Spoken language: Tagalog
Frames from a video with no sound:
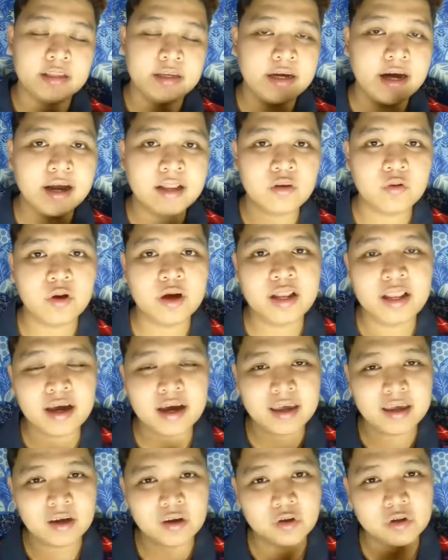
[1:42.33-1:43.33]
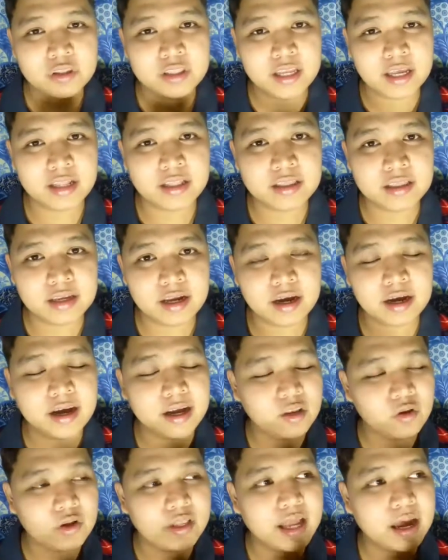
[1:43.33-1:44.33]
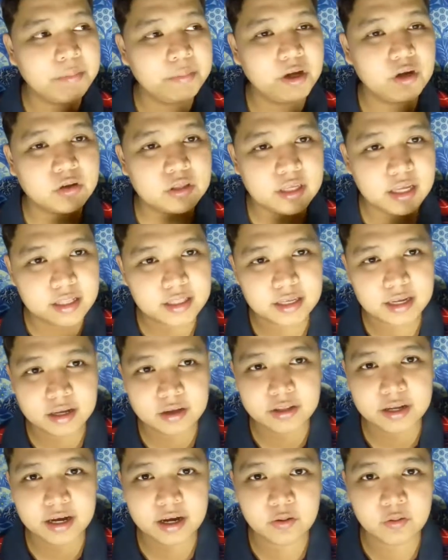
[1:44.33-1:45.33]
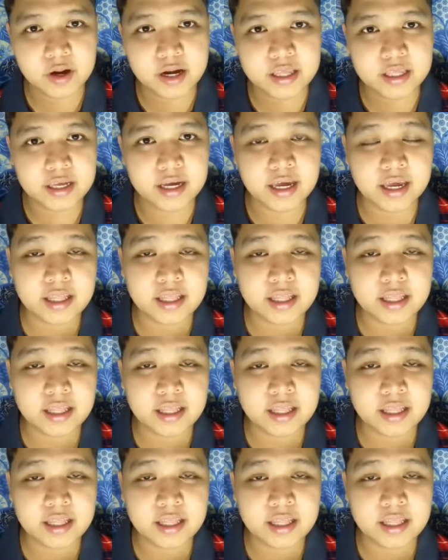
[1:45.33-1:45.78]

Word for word: gaano kalaking content na, gaano kadaming content na yung nagawa niya.